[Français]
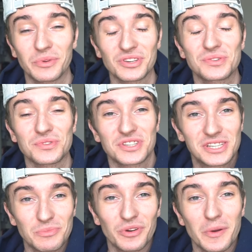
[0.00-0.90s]
question aussi
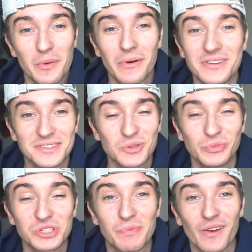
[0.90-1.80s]
qui me revient pas mal, c'est
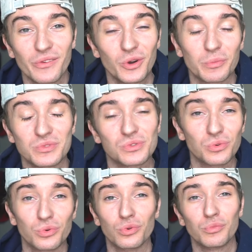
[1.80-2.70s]
combien je parle de langues, parce
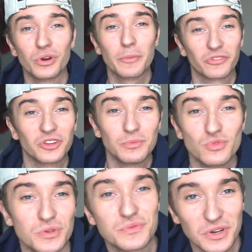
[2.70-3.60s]
que pour les personnes qui me
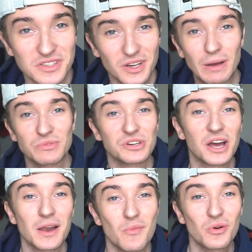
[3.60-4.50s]
suivent sur Instagram,
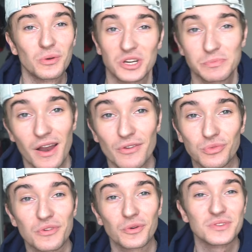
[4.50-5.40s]
généralement, je parle
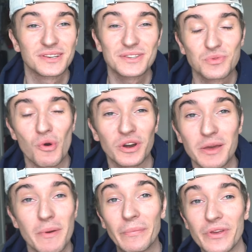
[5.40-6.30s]
soit français, soit
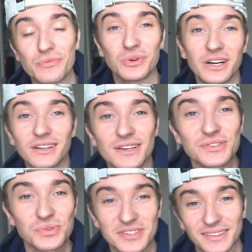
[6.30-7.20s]
anglais, même des fois, euh,
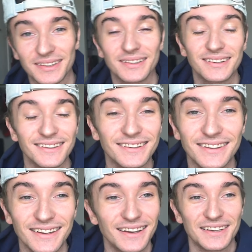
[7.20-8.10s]
sur certains, euh,
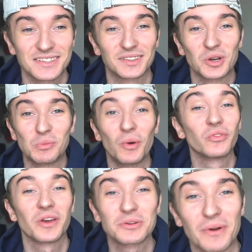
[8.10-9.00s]
certains
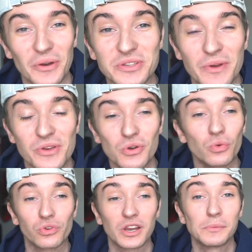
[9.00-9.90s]
commentaires, parlant espagnol,
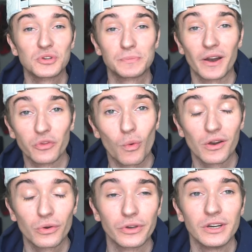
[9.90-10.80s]
donc clairement, je parle trois
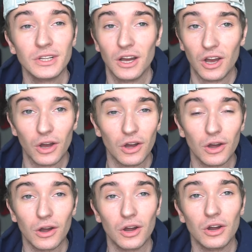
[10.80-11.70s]
langues,
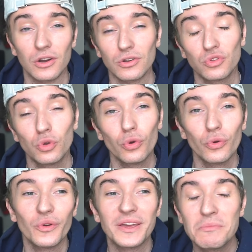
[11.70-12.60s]
euh,
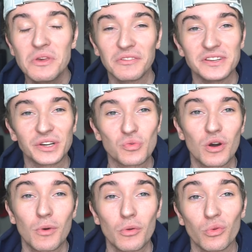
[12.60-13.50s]
deux et demi, on va dire,
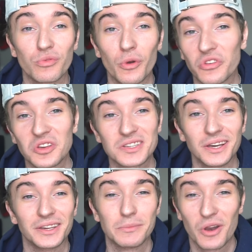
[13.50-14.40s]
couramment, donc français, c'est
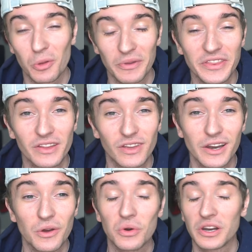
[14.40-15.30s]
ma langue natale,
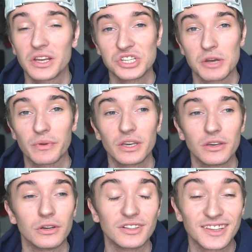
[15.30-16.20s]
et anglais que j'ai appris
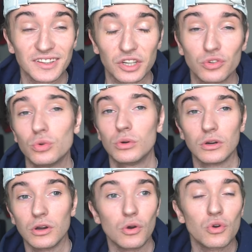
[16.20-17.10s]
très très tôt
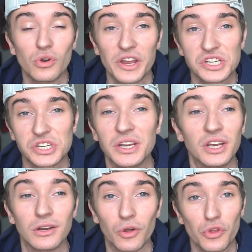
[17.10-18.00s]
au collège
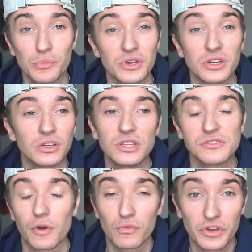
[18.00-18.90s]
et lors de mes
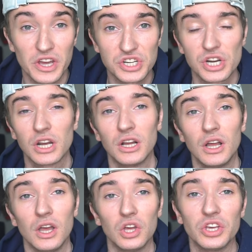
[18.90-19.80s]
différents voyages.
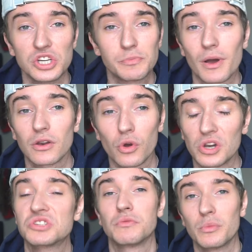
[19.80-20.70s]
Et je parle
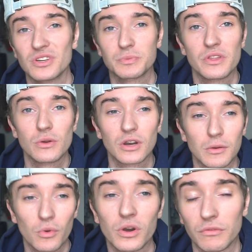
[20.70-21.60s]
relativement bien espagnol.
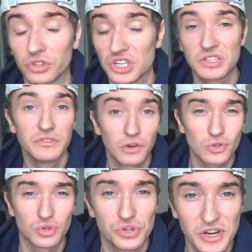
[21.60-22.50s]
Vraiment, l'avantage c'est de vivre à
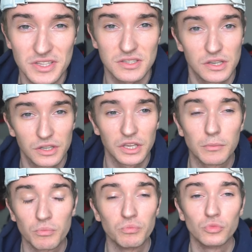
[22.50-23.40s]
Los Angeles c'est il y
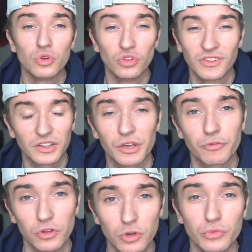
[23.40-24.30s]
a une très très
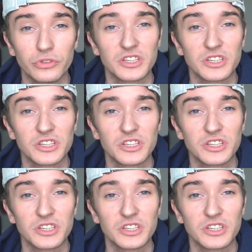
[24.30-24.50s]
forte communauté